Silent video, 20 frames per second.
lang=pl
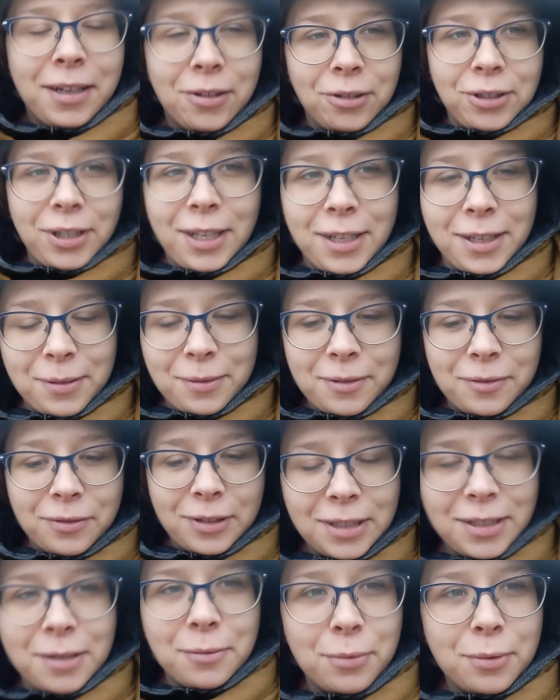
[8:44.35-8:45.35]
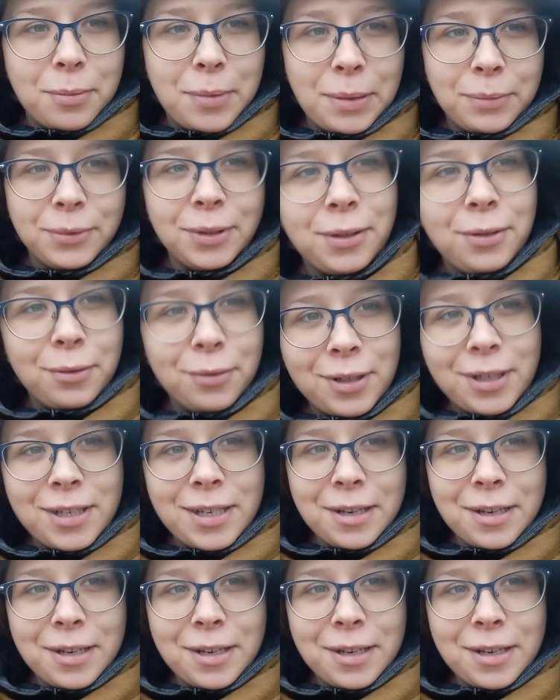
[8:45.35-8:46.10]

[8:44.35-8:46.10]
Ojej, właśnie, bo mam drugi